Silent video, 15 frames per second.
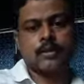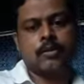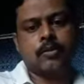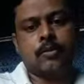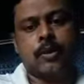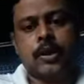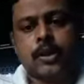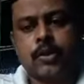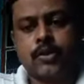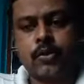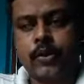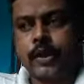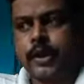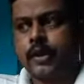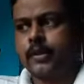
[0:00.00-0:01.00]
গুড মর্নিং
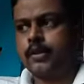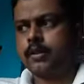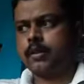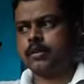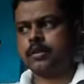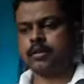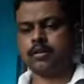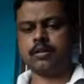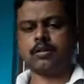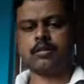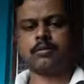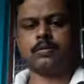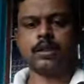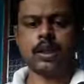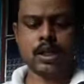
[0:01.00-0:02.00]
স্টুডেন্ট
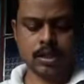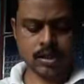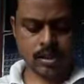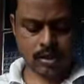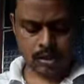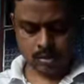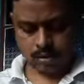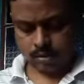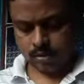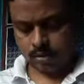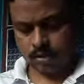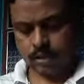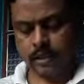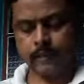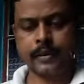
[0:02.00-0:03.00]
অফ ক্লাস
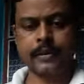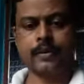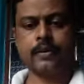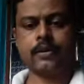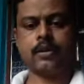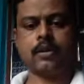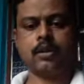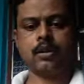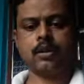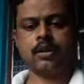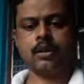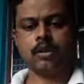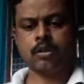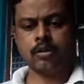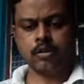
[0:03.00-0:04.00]
সেভেন
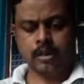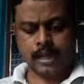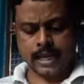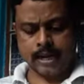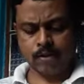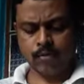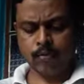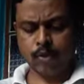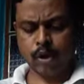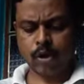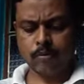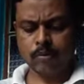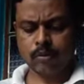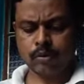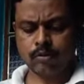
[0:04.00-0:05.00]
এখন
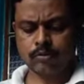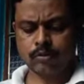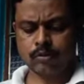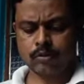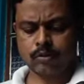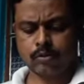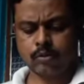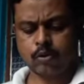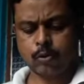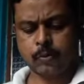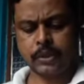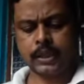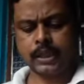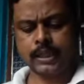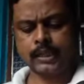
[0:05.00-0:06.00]
পড়াবো
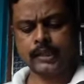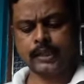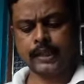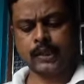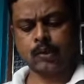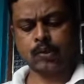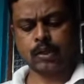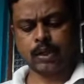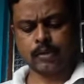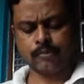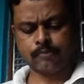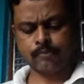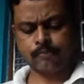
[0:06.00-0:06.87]
কবিতা দীনদান